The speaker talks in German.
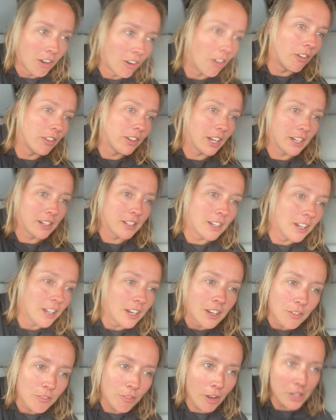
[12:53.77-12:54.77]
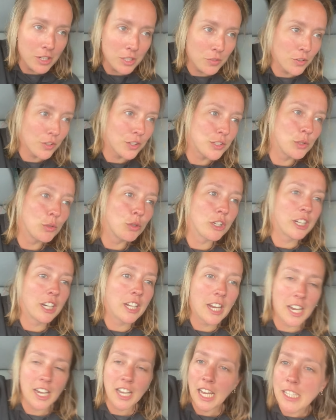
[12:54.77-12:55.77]
Und dann wollte ich versuchen,
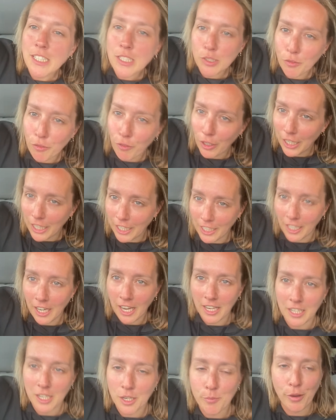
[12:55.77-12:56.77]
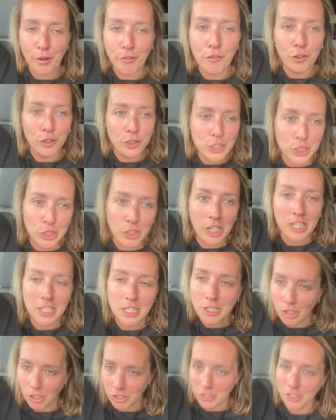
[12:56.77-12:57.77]
näher ranzufliegen. Hat nicht mehr funktioniert.
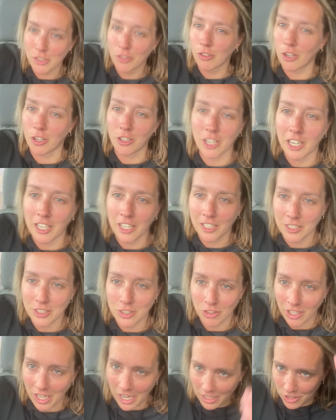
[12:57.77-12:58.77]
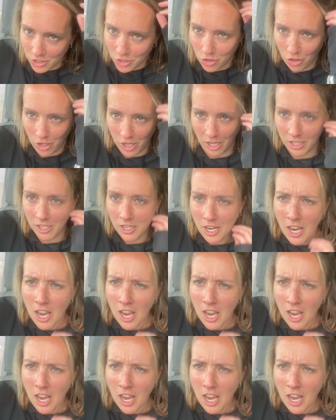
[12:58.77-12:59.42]
Ich konnte nur noch nach links und rechts steuern.